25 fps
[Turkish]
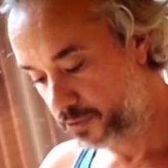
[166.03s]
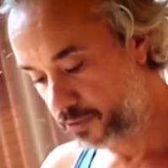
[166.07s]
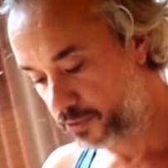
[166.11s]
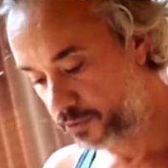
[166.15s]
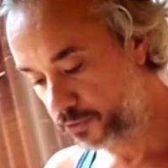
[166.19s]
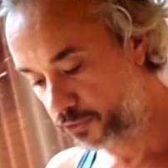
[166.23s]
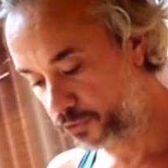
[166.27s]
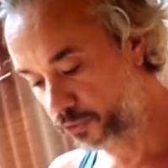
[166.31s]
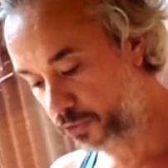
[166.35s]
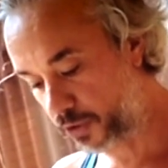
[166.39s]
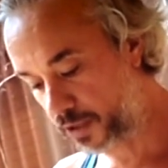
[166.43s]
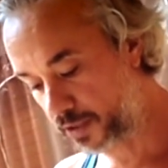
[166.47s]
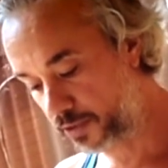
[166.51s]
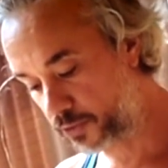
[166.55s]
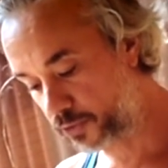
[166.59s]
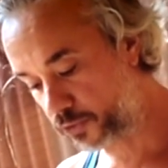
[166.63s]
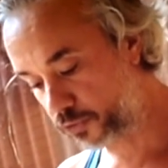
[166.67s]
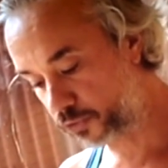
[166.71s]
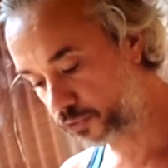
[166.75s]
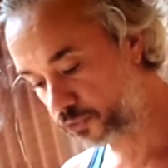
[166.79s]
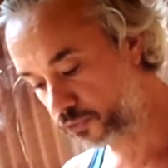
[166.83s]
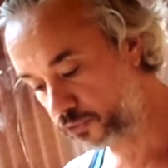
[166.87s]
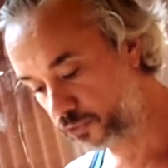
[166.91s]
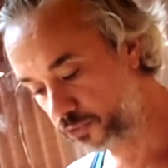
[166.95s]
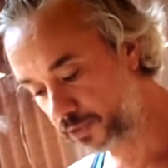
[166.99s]
Soğan
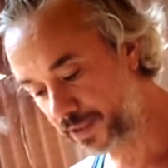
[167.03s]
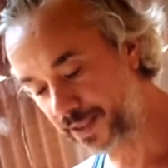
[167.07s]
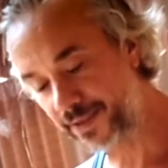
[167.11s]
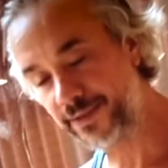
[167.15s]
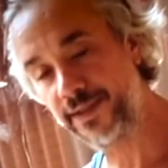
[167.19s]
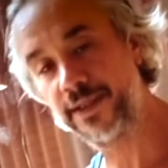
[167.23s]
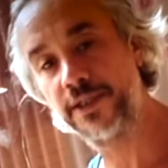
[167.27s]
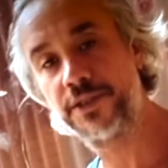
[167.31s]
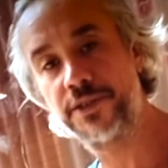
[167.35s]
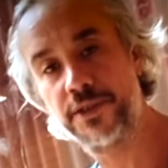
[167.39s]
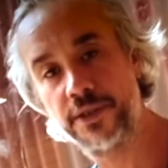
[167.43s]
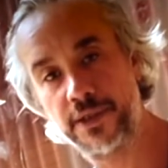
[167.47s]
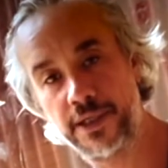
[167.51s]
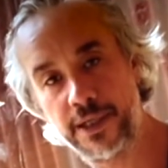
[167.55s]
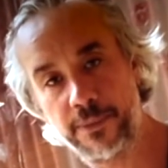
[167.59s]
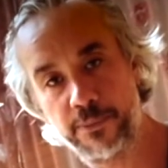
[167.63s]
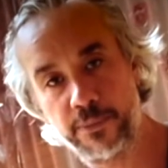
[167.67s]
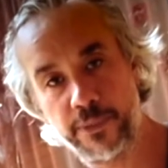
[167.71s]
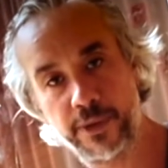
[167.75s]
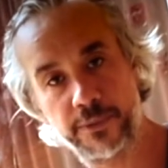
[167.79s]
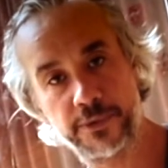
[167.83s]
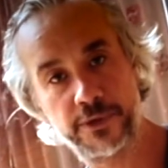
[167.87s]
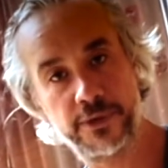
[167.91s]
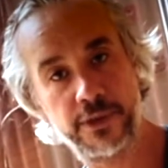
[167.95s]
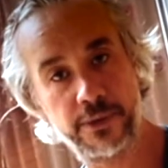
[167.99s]
kokusundan da hiç
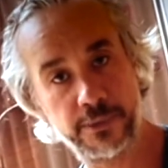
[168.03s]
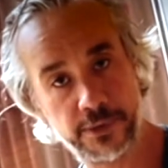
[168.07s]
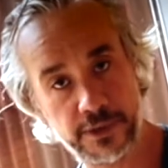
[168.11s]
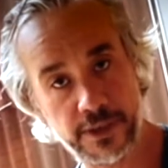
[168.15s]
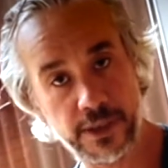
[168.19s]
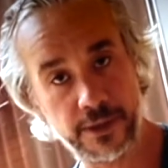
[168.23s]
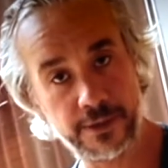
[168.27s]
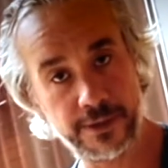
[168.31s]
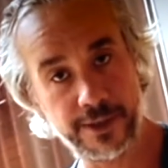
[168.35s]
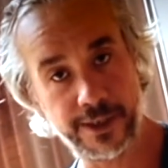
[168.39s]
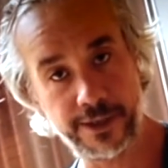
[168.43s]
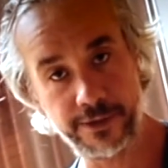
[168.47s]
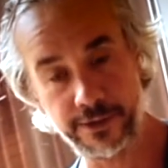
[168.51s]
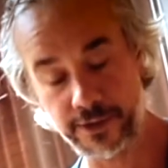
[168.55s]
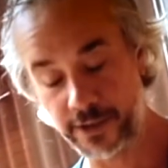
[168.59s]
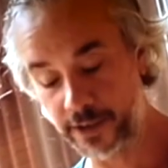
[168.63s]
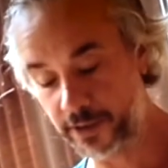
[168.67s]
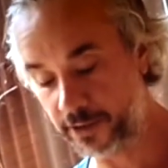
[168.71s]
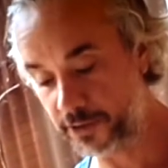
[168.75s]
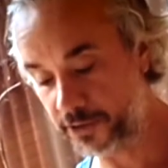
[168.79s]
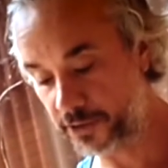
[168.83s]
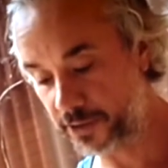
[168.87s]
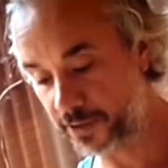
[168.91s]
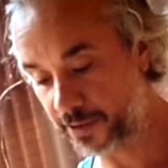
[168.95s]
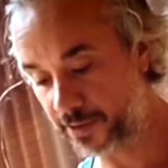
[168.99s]
iğrenmem. Sarımsaktan da
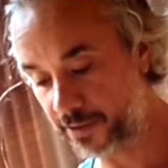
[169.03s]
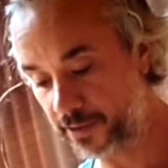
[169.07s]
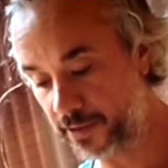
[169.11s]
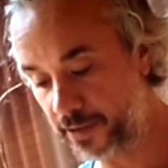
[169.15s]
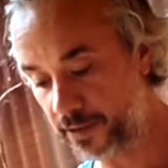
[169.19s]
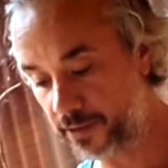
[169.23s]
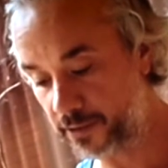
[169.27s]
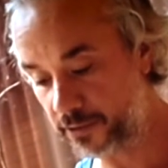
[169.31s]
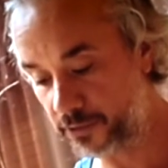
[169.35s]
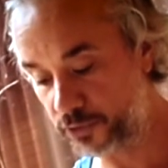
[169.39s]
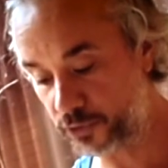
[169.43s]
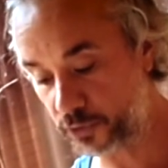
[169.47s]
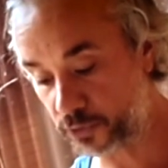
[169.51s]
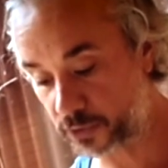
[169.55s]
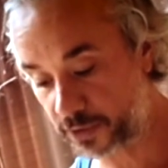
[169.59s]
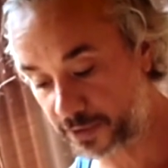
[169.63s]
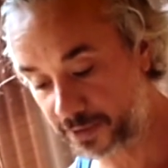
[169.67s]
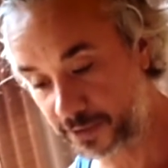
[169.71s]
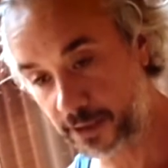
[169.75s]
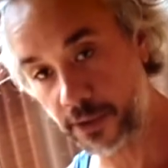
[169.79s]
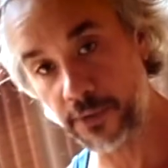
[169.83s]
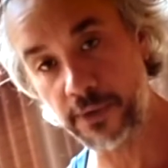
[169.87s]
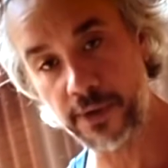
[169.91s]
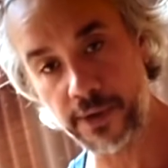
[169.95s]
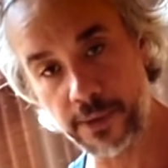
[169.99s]
aynı şekilde. Çok da
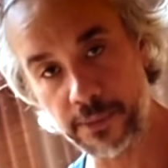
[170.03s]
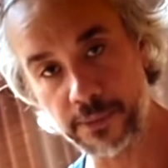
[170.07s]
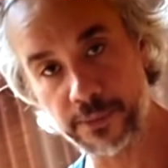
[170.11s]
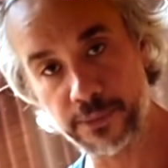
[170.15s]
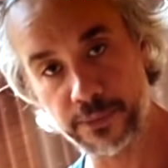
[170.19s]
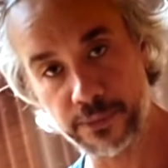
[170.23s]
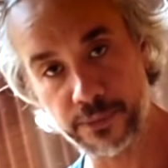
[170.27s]
severim.